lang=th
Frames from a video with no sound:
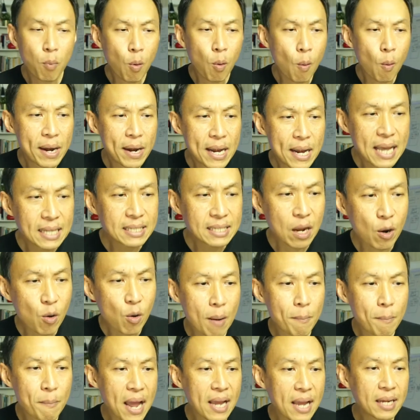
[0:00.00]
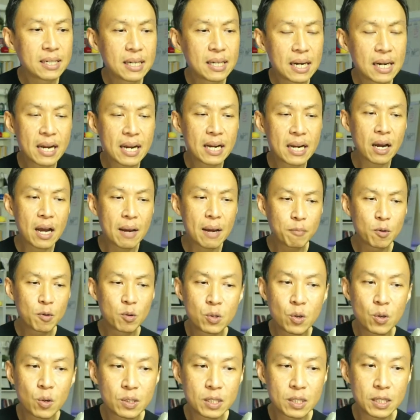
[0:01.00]
ผมไม่แน่ใจความหมายคืออะไรนะครับคุ
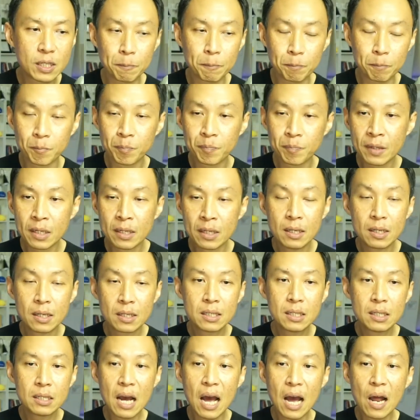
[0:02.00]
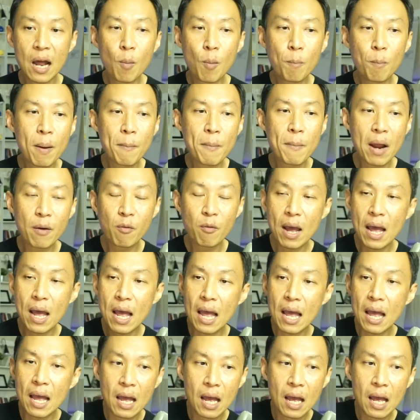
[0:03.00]
ณโยทินคืออารมณ์ประมาณว่า